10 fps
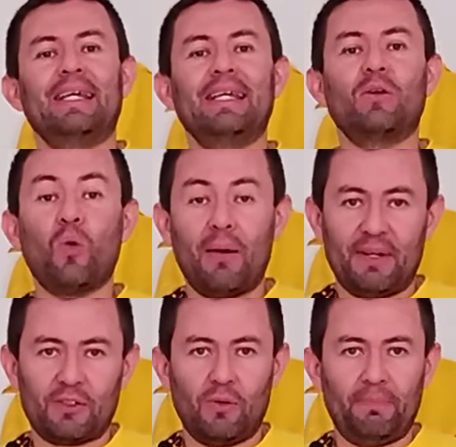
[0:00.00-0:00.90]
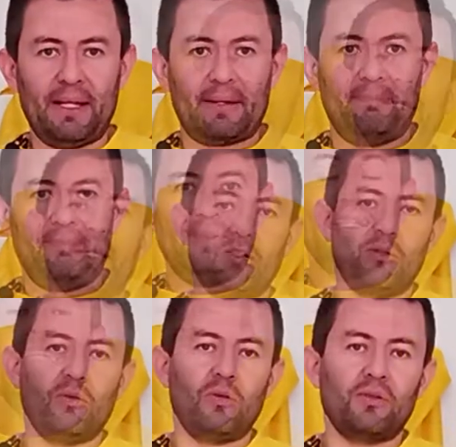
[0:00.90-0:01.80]
y guamas coper, que
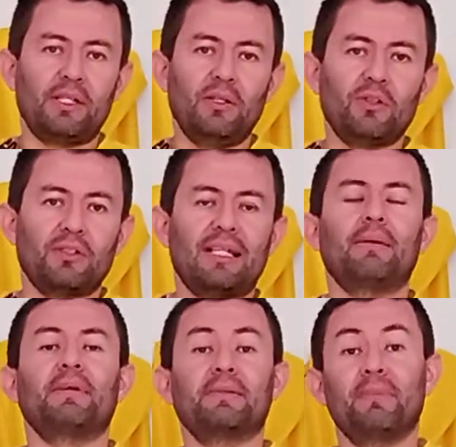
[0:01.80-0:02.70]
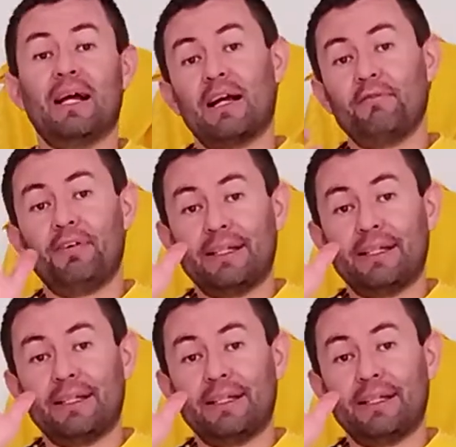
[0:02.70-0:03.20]
son conocidos. Tal vez me hagan